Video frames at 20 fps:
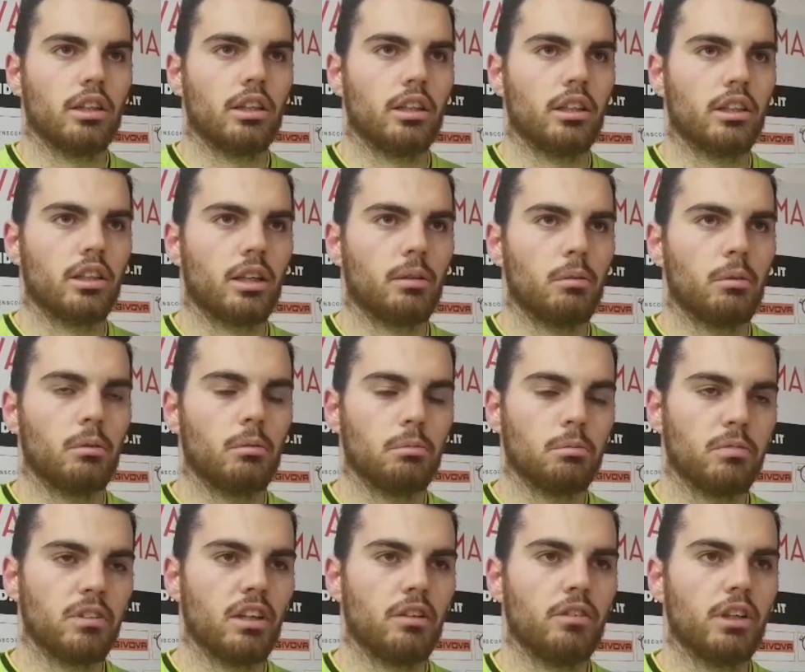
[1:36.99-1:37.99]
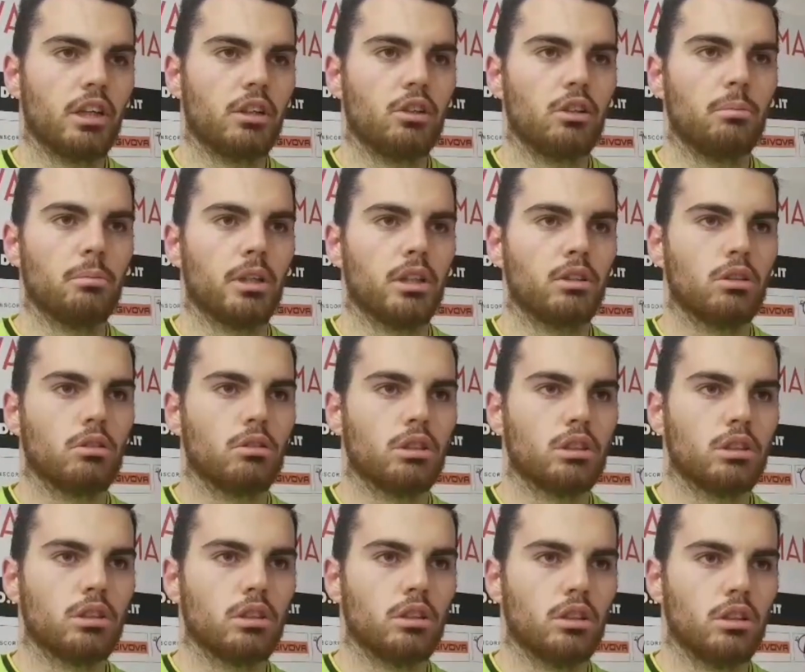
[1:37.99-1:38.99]
andare via via colmando
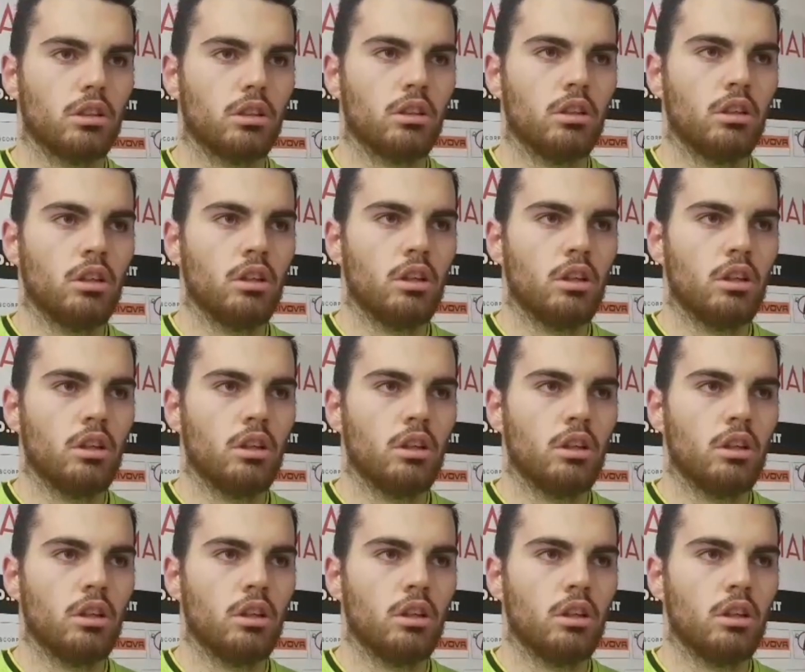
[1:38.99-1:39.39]
questo,